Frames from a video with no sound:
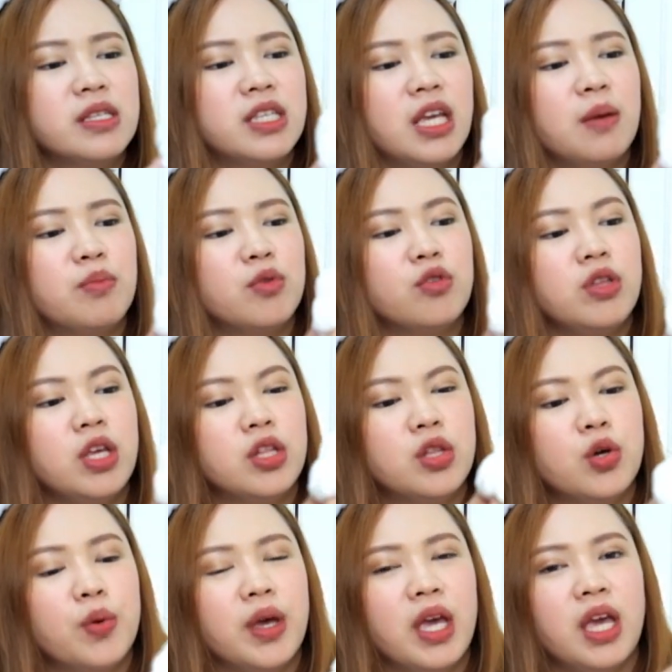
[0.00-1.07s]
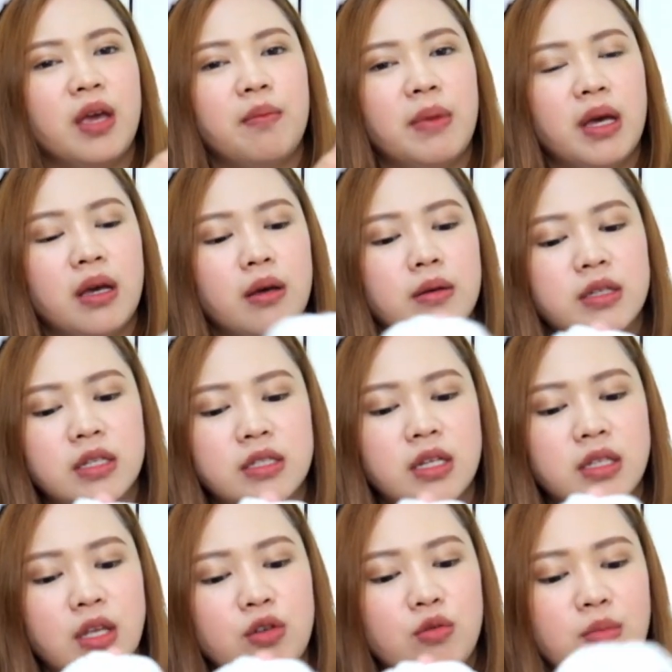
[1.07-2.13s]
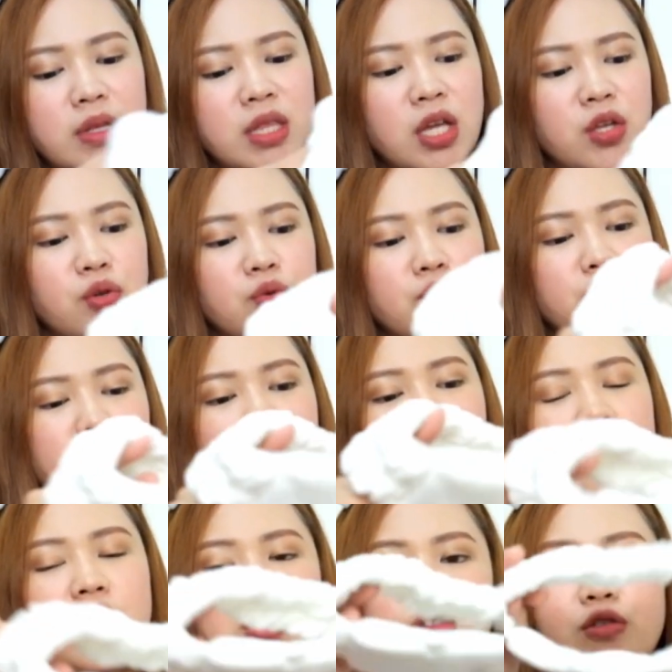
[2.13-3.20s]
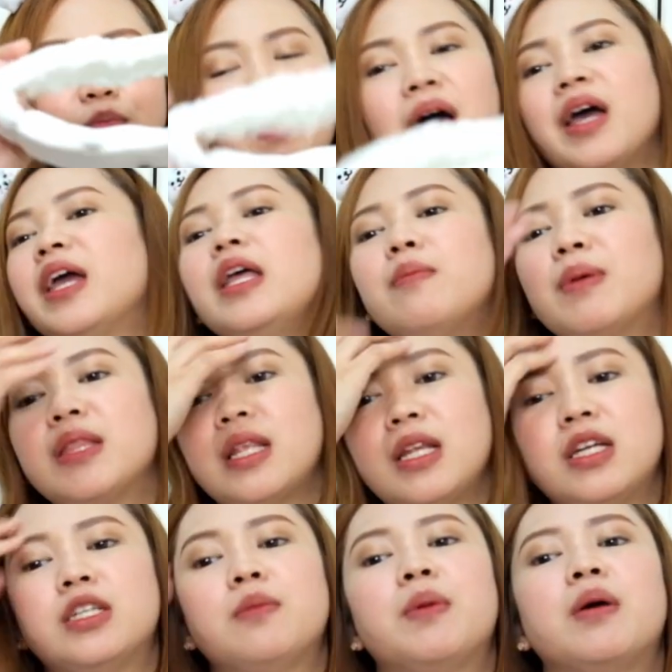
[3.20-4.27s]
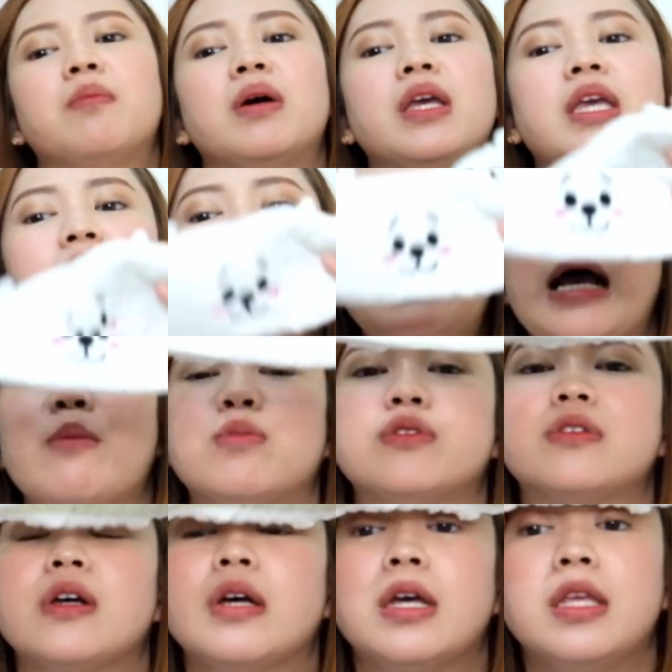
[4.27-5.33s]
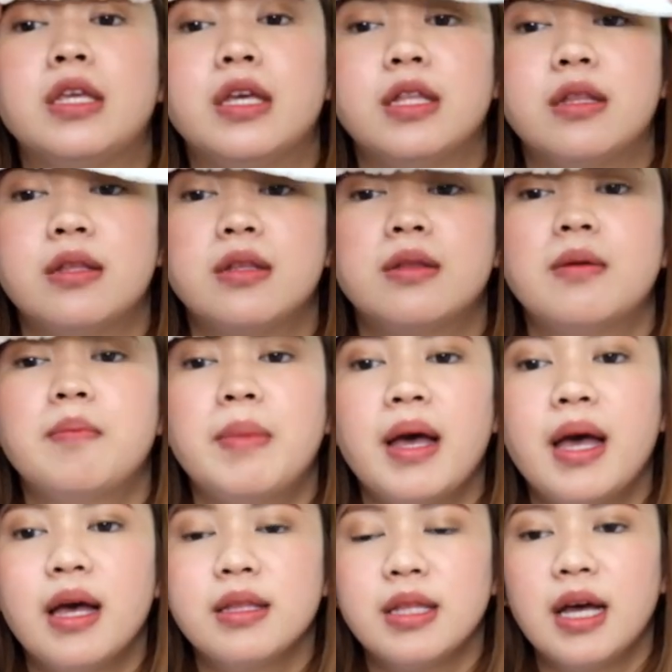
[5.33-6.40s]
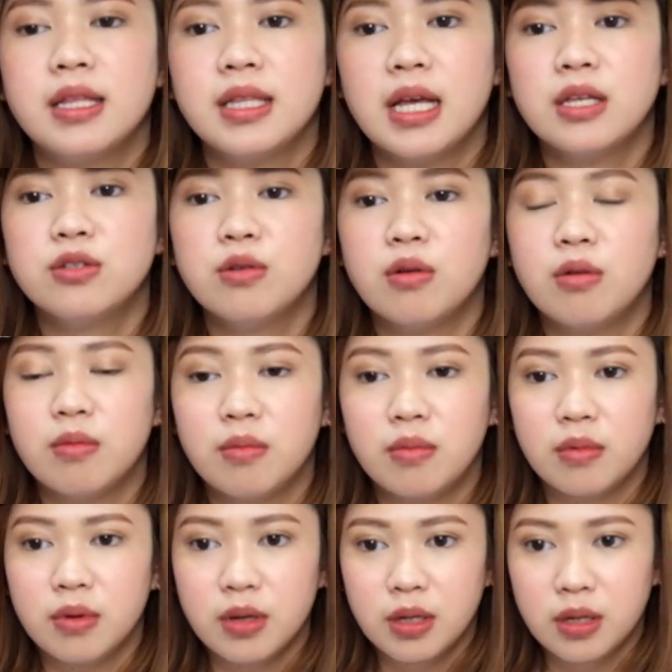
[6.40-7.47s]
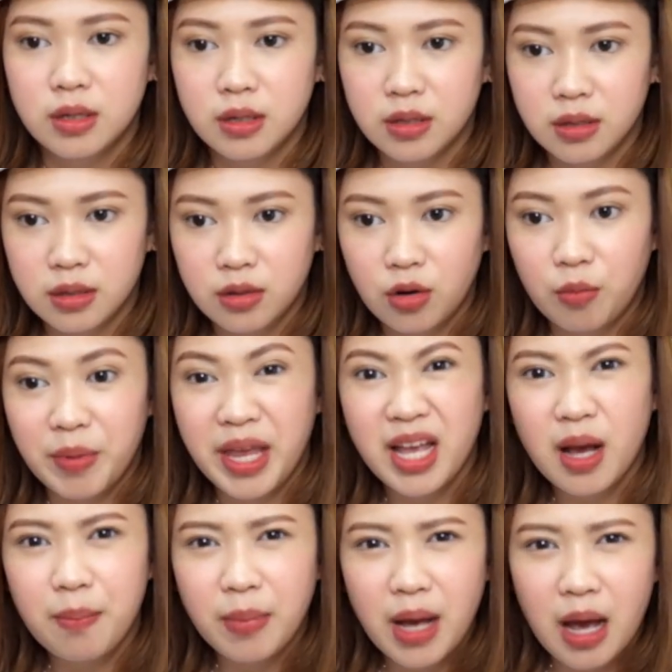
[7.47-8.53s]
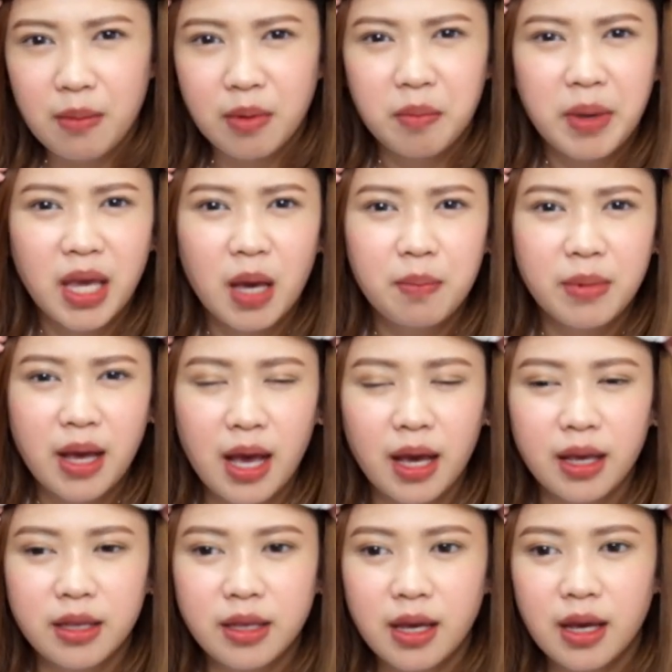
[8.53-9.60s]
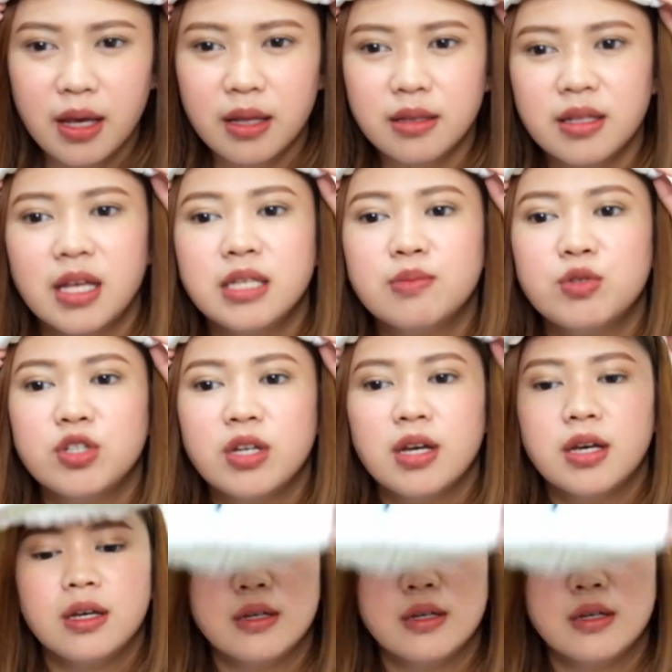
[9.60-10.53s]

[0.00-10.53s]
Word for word: sikip nandito eh. Masasaktan yung mata nyo. So, pang headband talaga siya pag manghihilamos kang ganyan. Parang nakataas yung makeup ka, mag-makeup ka, ganyan. Taas mo siya.